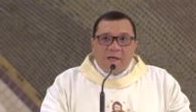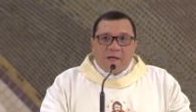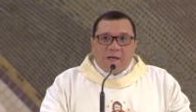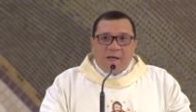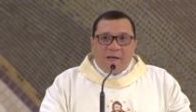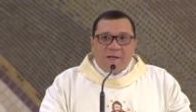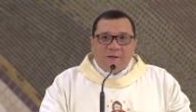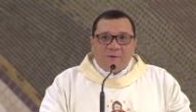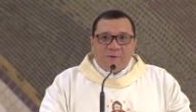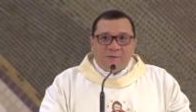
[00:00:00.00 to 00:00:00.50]

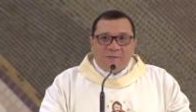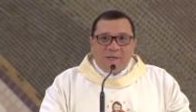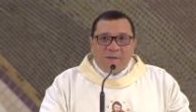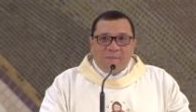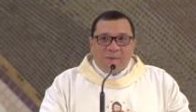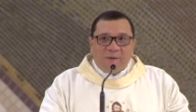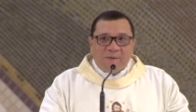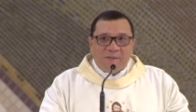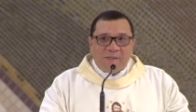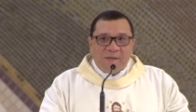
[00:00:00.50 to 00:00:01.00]
Queridos
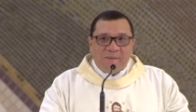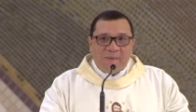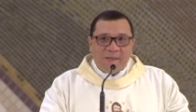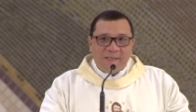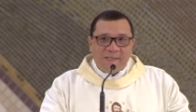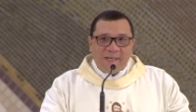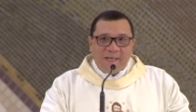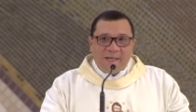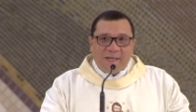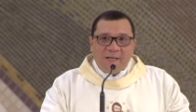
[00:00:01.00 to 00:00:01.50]
irmãos e
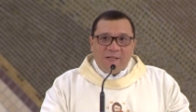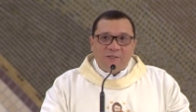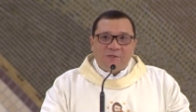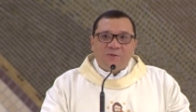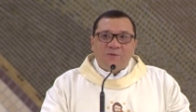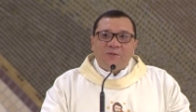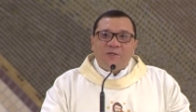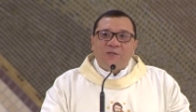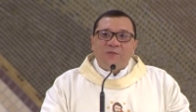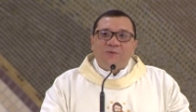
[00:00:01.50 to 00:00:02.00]
irmãs em
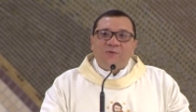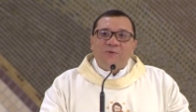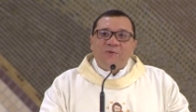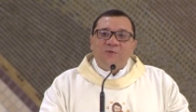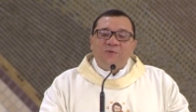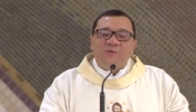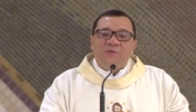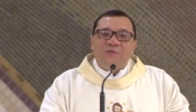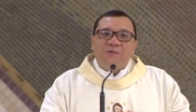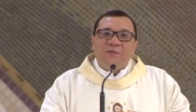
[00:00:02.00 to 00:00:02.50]
Cristo
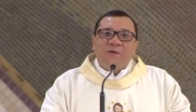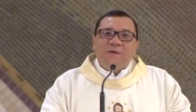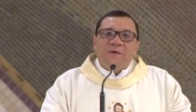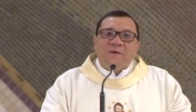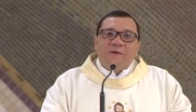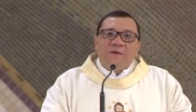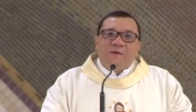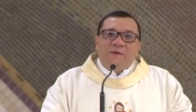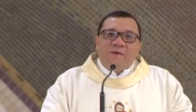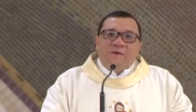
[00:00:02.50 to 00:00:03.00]
Jesus,
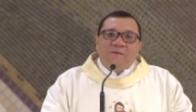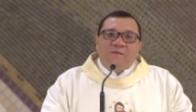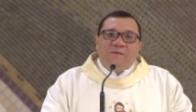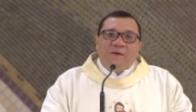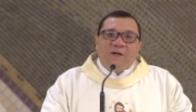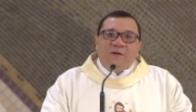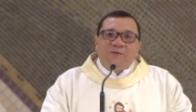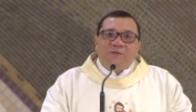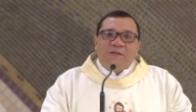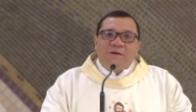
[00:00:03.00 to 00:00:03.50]

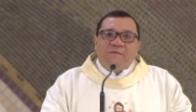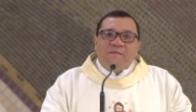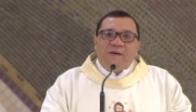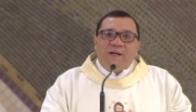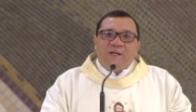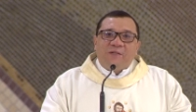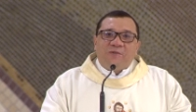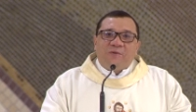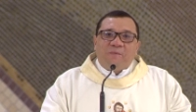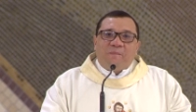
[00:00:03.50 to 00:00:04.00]
filhos e
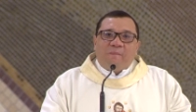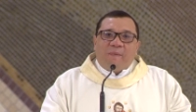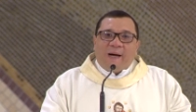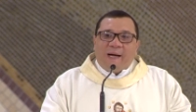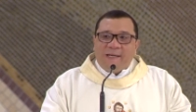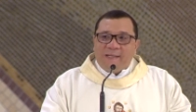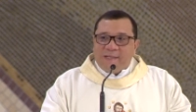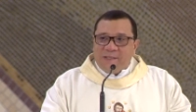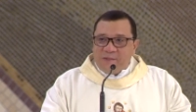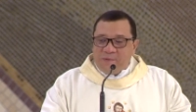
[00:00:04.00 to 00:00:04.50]
filhas do
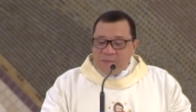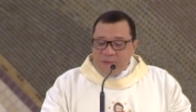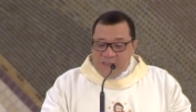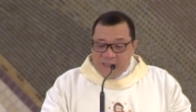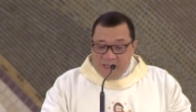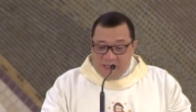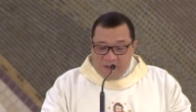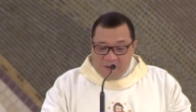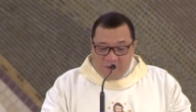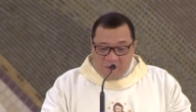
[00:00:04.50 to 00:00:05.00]
Pai das
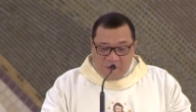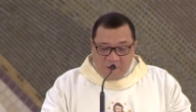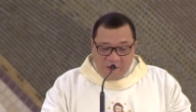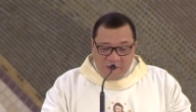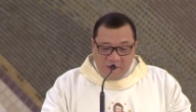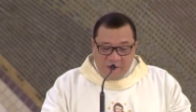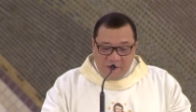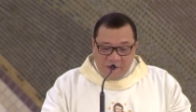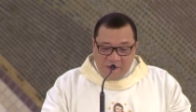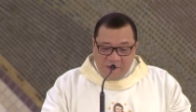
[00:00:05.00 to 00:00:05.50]

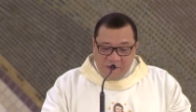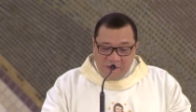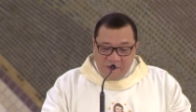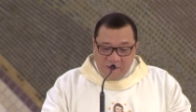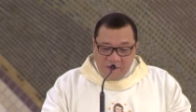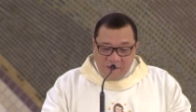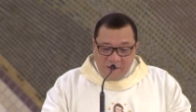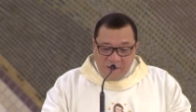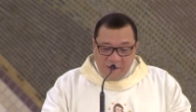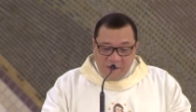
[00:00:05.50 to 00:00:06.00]

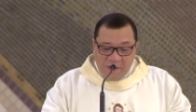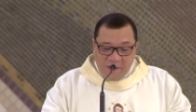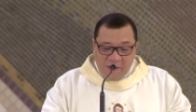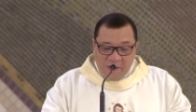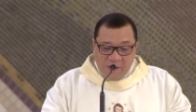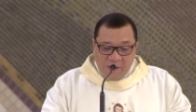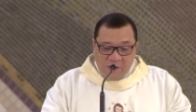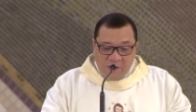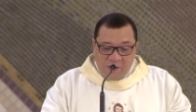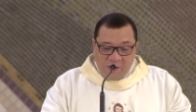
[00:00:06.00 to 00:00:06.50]
Misericórdias,
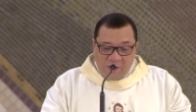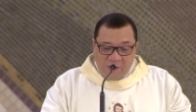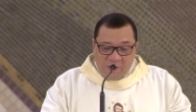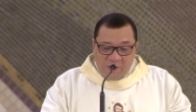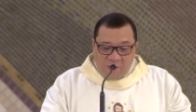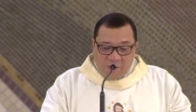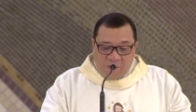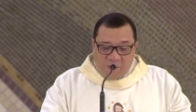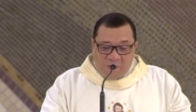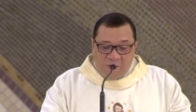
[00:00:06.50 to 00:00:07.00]

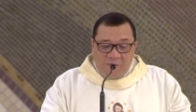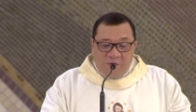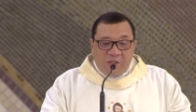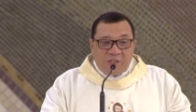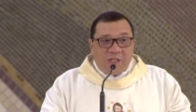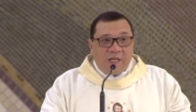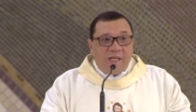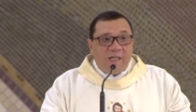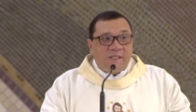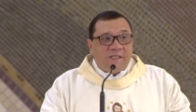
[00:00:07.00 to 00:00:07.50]
o
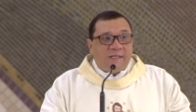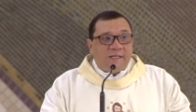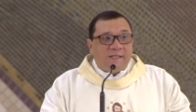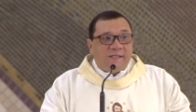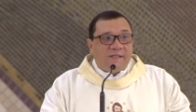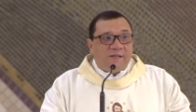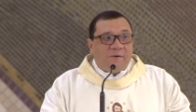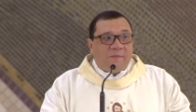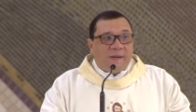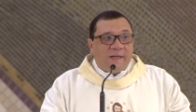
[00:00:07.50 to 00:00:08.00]
evangelista
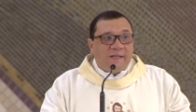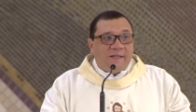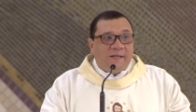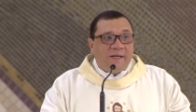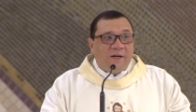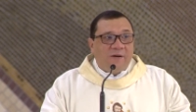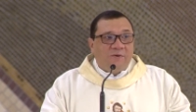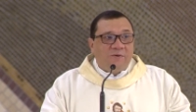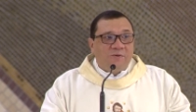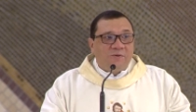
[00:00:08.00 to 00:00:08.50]
São
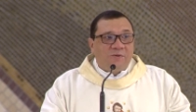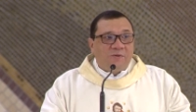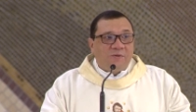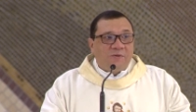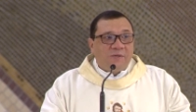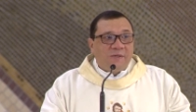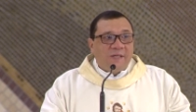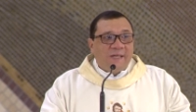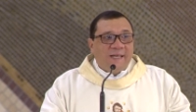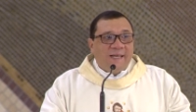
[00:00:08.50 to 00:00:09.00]

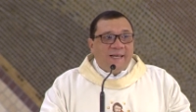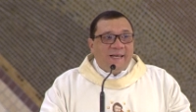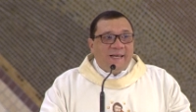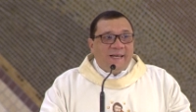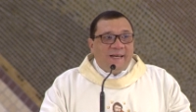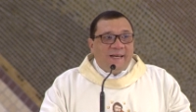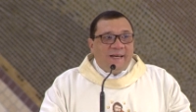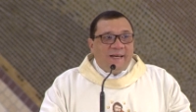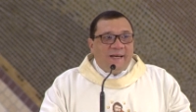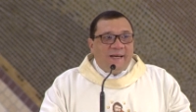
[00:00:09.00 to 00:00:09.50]
Mateus,
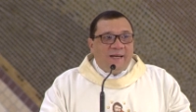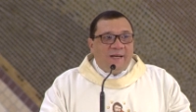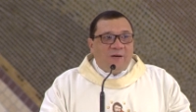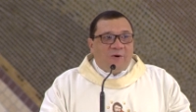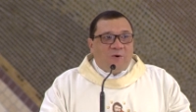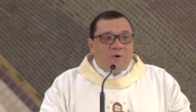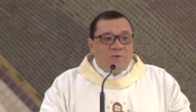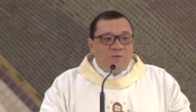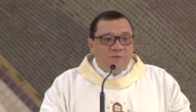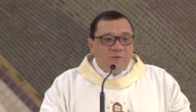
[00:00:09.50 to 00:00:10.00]
ele
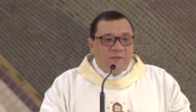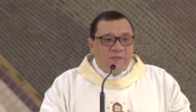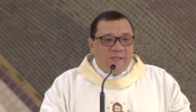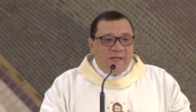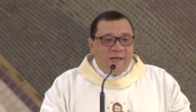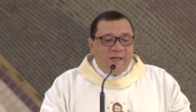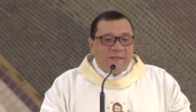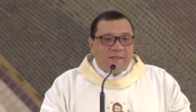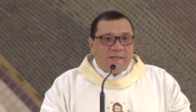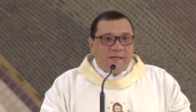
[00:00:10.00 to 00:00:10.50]

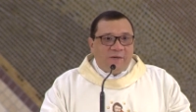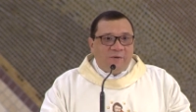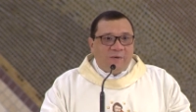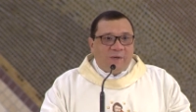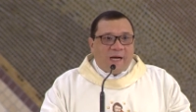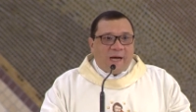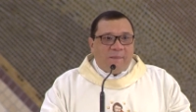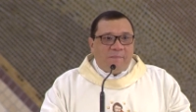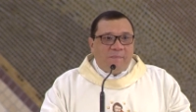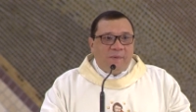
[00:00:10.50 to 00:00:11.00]
concentra no
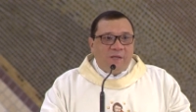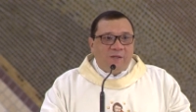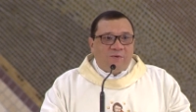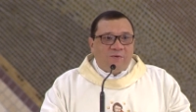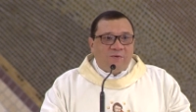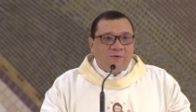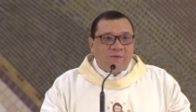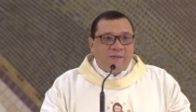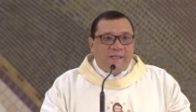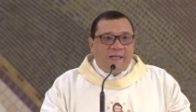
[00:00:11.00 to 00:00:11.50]

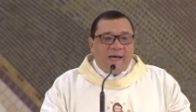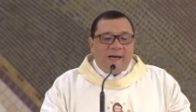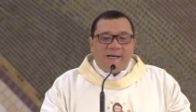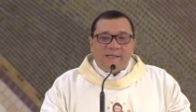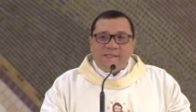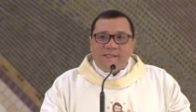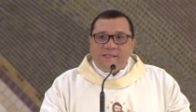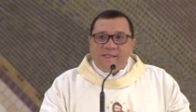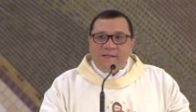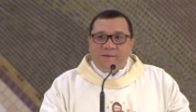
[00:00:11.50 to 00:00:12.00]
capítulo
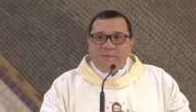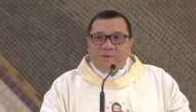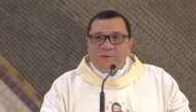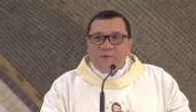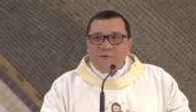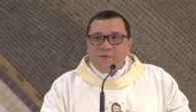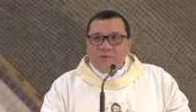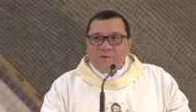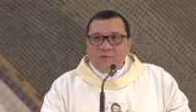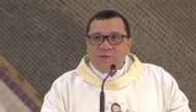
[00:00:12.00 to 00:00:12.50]

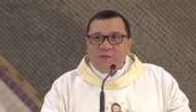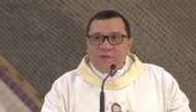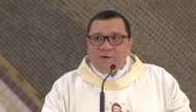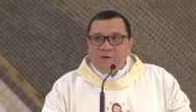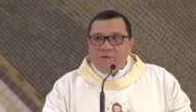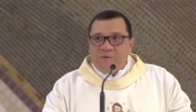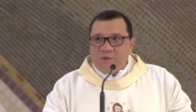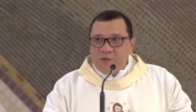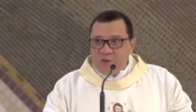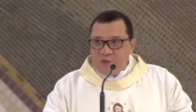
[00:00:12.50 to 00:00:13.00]
décimo do seu
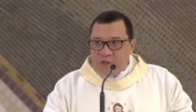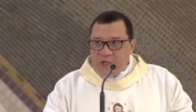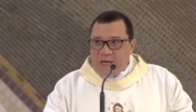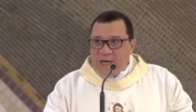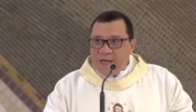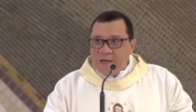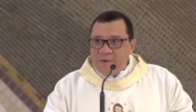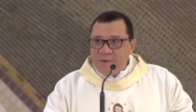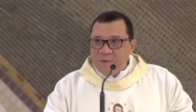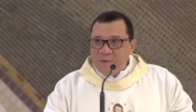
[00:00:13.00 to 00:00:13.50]

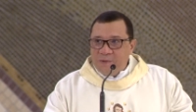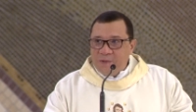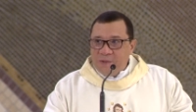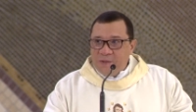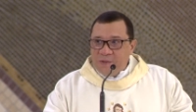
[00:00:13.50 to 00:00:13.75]
evangelho